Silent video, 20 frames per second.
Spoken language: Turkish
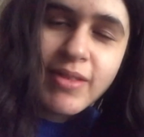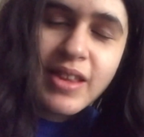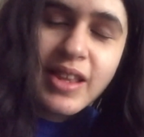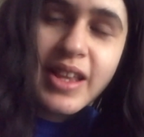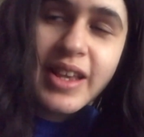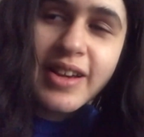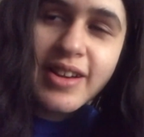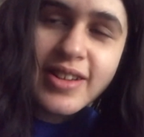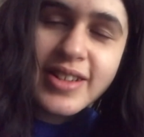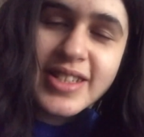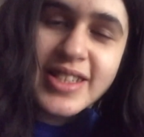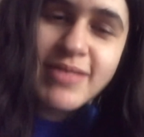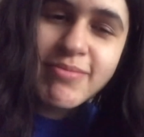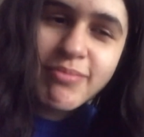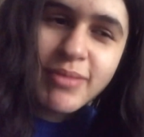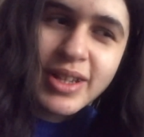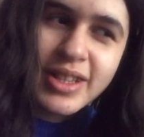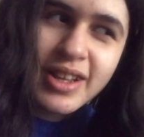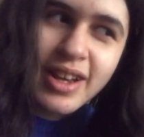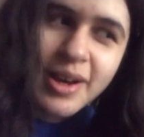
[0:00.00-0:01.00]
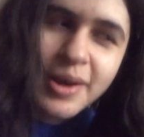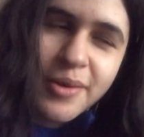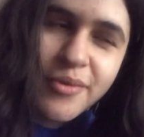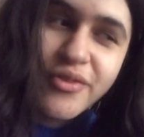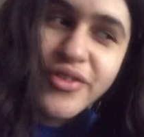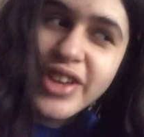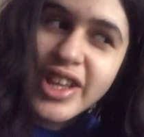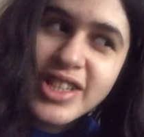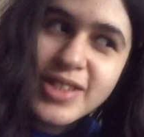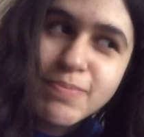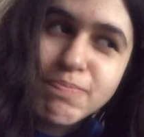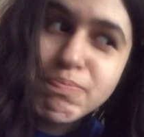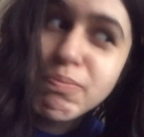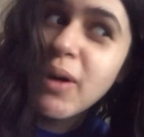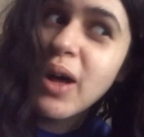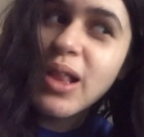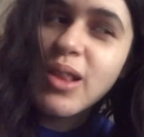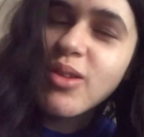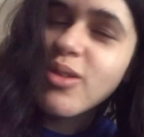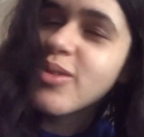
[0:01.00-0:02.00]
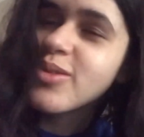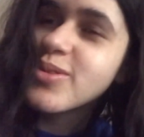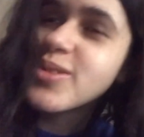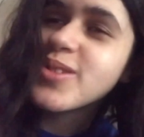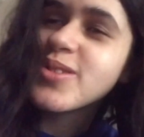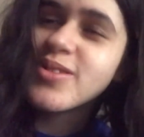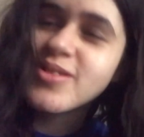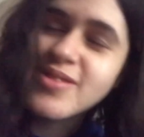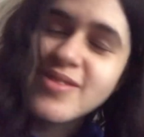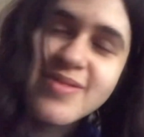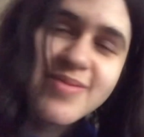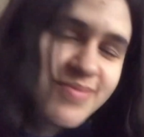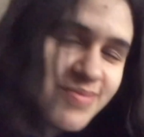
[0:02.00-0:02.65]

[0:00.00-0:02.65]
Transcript: Yarasın bana afiyet bal olsun.